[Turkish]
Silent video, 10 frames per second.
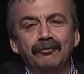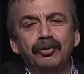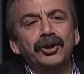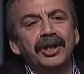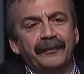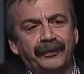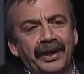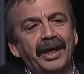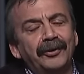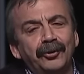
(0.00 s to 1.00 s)
Bu
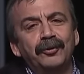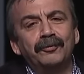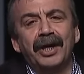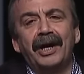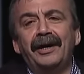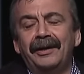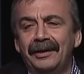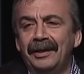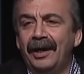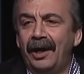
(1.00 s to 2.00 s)
referandumda
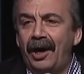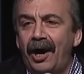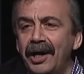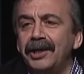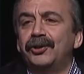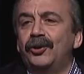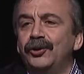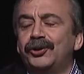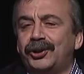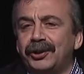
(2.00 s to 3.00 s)
hayır
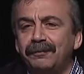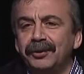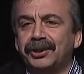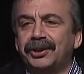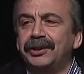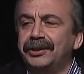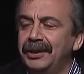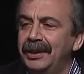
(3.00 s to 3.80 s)
oyu çıkmıştır.